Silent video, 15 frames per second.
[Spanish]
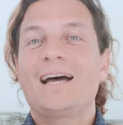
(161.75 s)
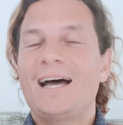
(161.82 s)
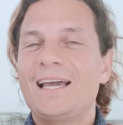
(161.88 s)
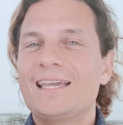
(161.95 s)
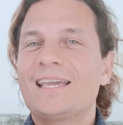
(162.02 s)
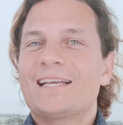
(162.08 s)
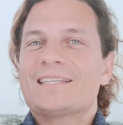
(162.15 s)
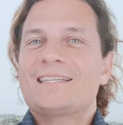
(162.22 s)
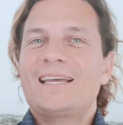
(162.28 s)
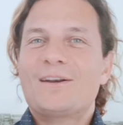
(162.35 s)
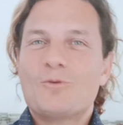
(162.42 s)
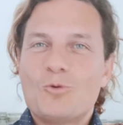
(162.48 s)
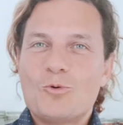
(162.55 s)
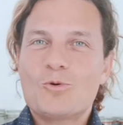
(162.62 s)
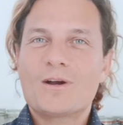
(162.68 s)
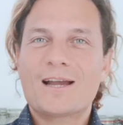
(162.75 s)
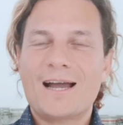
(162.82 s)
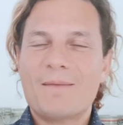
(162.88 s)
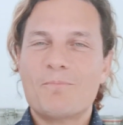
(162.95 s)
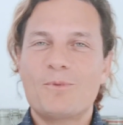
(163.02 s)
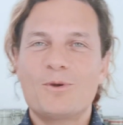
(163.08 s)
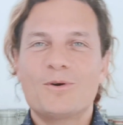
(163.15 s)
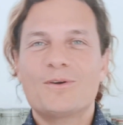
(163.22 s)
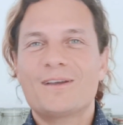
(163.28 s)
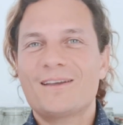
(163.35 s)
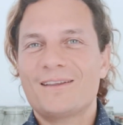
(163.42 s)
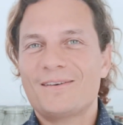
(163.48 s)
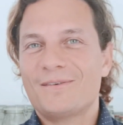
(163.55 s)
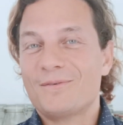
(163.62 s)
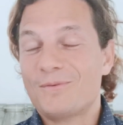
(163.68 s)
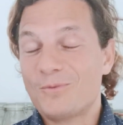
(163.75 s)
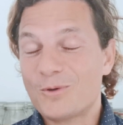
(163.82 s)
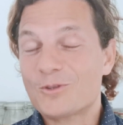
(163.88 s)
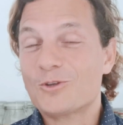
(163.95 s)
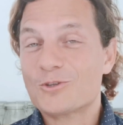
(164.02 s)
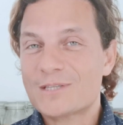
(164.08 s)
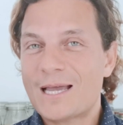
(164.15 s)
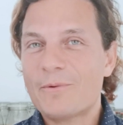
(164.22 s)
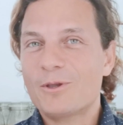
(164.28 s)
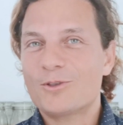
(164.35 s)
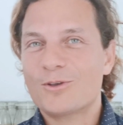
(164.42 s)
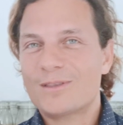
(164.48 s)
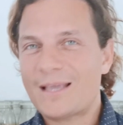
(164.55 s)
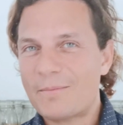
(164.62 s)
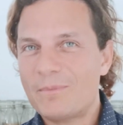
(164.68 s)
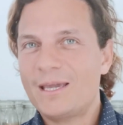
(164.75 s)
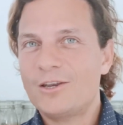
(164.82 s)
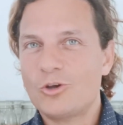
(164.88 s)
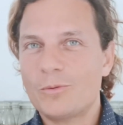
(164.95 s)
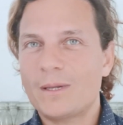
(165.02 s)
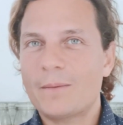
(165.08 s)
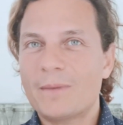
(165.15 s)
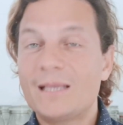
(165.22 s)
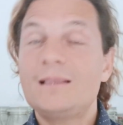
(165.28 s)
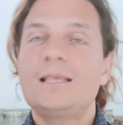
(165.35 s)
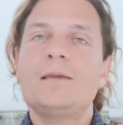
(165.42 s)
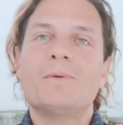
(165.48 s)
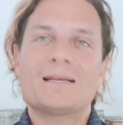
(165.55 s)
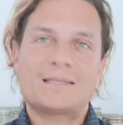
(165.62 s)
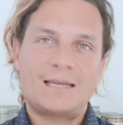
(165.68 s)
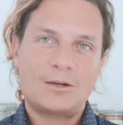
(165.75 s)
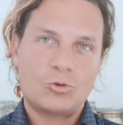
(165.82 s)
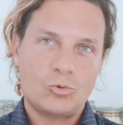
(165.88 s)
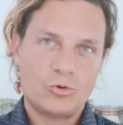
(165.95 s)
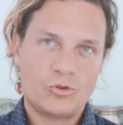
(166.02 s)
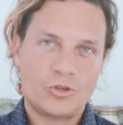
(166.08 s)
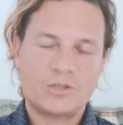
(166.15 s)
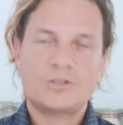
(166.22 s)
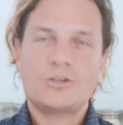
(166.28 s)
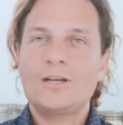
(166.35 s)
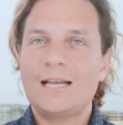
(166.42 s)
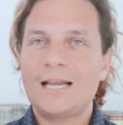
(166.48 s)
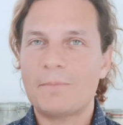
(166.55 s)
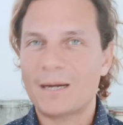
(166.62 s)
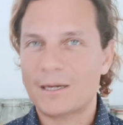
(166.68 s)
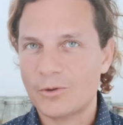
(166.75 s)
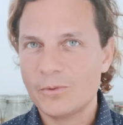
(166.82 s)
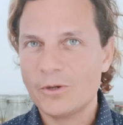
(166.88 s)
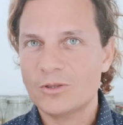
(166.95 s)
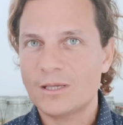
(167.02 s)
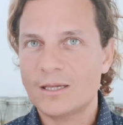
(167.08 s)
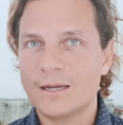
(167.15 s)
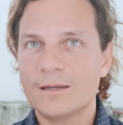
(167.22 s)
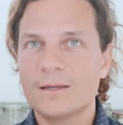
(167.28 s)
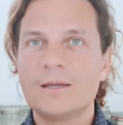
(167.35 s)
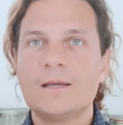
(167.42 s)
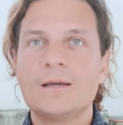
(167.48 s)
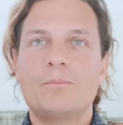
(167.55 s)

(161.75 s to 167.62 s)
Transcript: hay que hacer un cambio en nuestros hábitos también, obviamente, y basar tu nutrición en la macrobiótica,